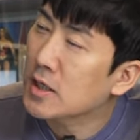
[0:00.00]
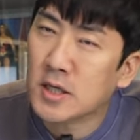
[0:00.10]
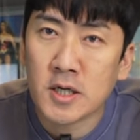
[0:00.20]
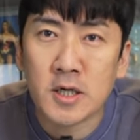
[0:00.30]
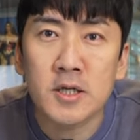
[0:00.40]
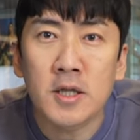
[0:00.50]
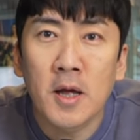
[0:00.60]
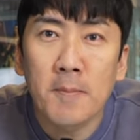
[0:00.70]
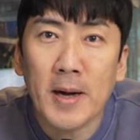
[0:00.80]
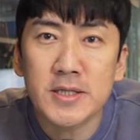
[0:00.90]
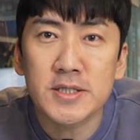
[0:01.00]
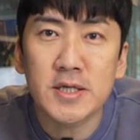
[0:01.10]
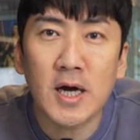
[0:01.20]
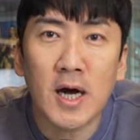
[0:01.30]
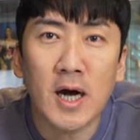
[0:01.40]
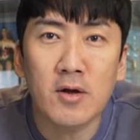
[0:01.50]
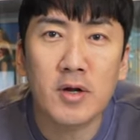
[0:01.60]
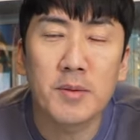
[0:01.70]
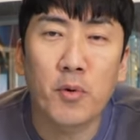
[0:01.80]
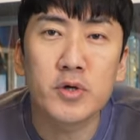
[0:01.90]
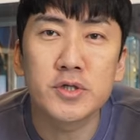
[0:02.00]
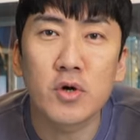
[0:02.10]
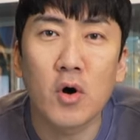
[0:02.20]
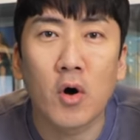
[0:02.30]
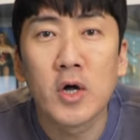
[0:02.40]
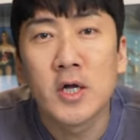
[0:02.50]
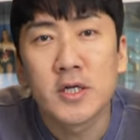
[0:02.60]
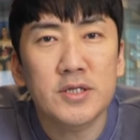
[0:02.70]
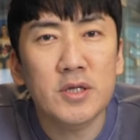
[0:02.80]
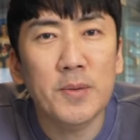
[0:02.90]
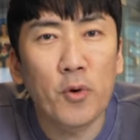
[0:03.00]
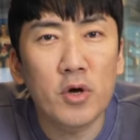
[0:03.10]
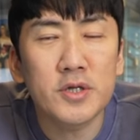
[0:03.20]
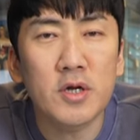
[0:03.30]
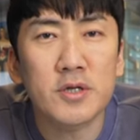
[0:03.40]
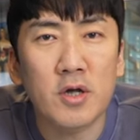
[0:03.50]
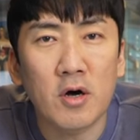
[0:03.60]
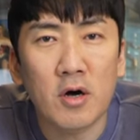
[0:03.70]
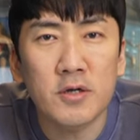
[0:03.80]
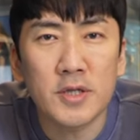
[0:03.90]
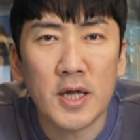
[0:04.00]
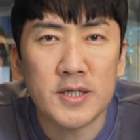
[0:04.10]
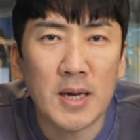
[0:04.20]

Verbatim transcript: 큰 박스가 이렇게 보이죠. 예전에 보여드렸던 네,